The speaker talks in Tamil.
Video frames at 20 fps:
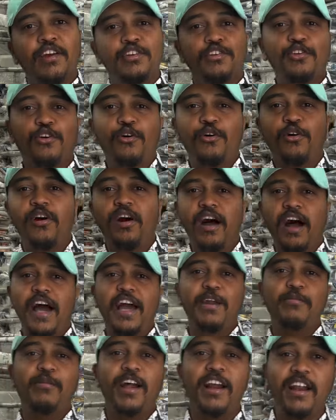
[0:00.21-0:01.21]
ஸோ
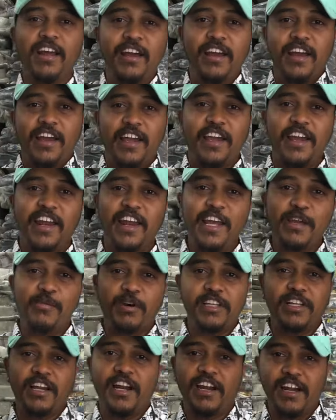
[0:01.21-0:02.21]
ஹாய் ரிபல் இன்னைக்கு
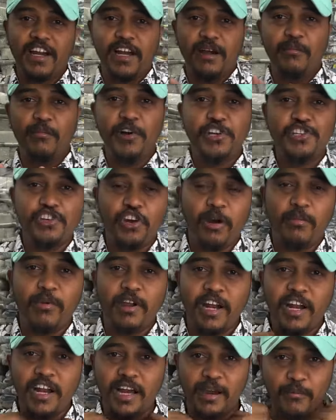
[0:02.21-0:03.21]
பார்த்தீங்கன்னா நம்ம
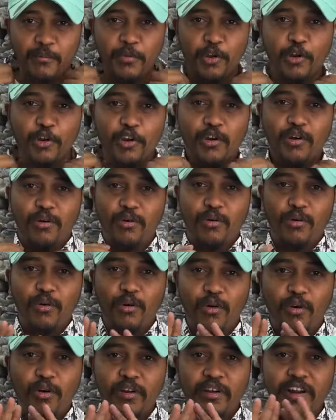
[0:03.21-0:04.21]
ஷாப்பில் நம்மளோட
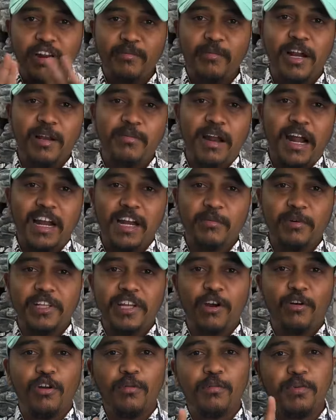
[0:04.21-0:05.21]
ஓன் ரிபல் பிராண்டில்
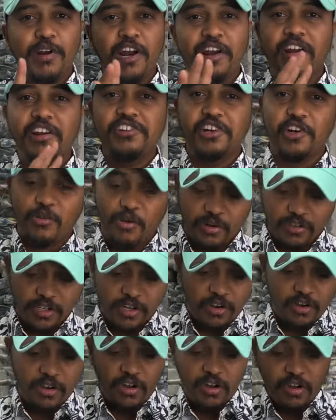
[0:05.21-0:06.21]
பார்த்தீங்கன்னா ஒரு பிரிண்டர் ஷர்ட் கொண்டு
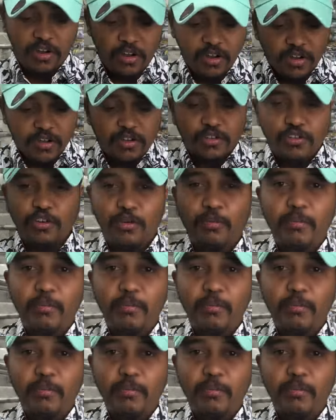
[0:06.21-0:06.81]
வந்திருக்கோம் ஸோ